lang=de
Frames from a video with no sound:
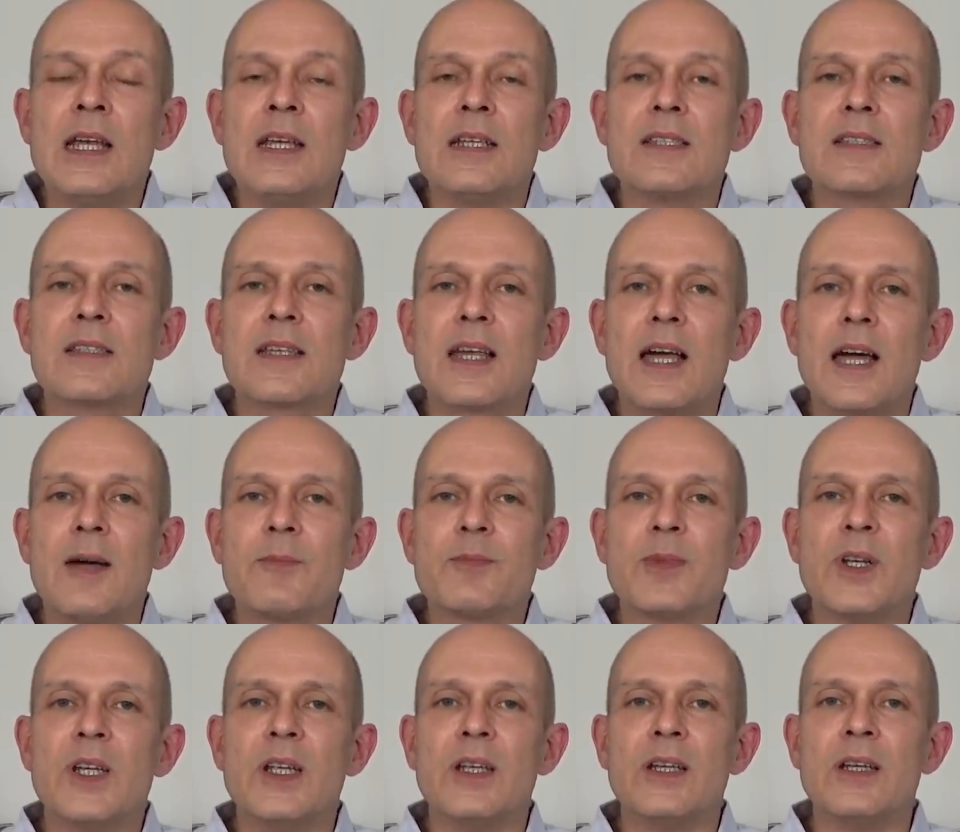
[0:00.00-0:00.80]
Es
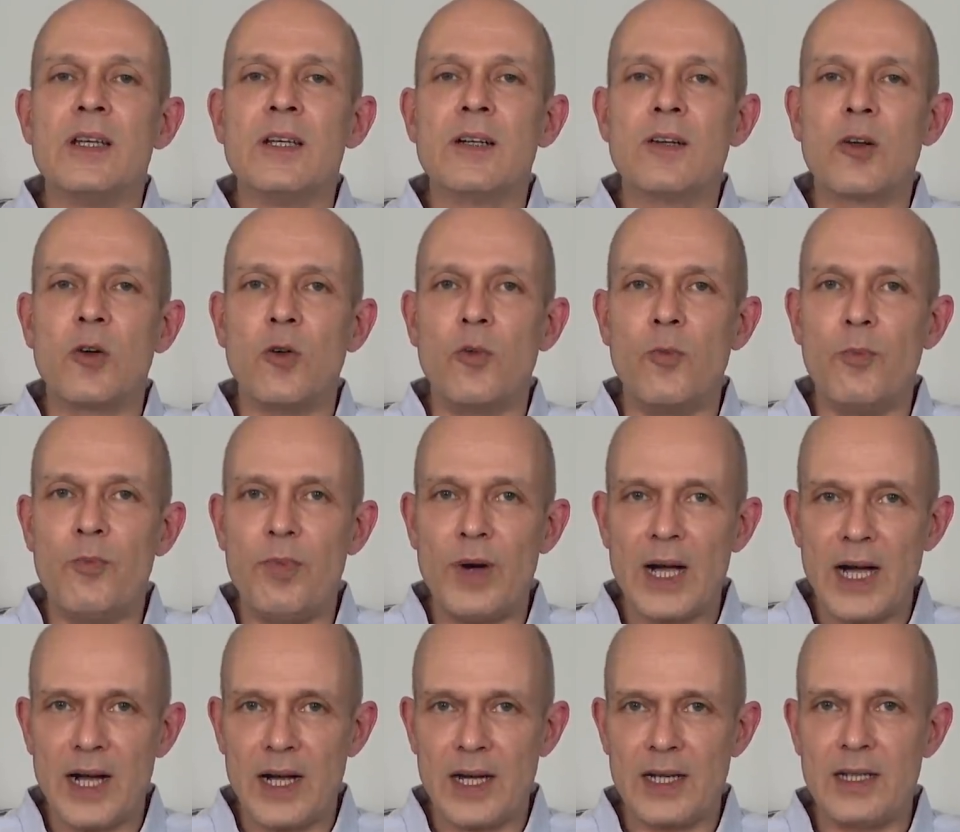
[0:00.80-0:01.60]
gab eine
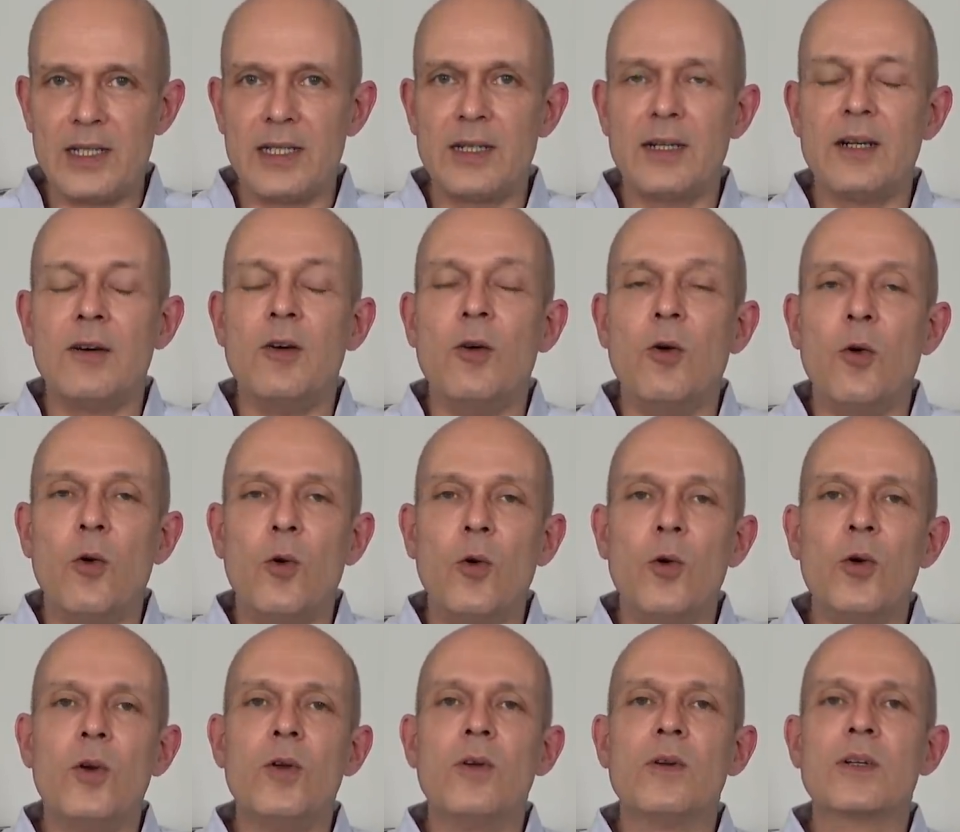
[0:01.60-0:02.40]
globale
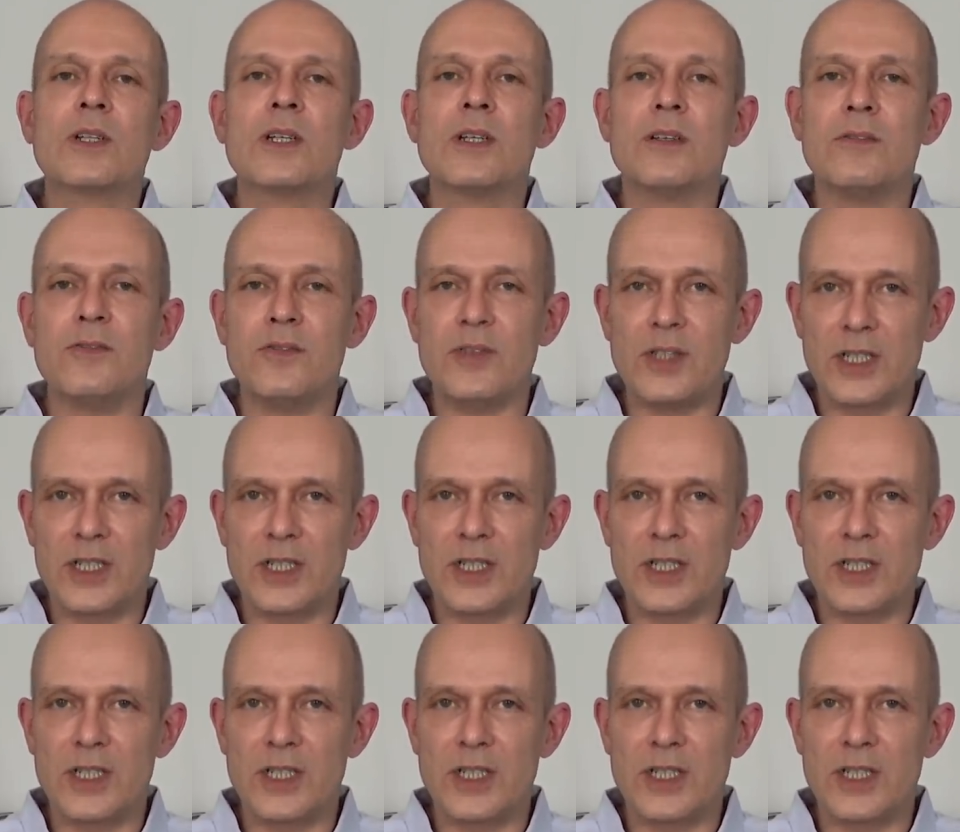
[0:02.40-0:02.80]
Erholung der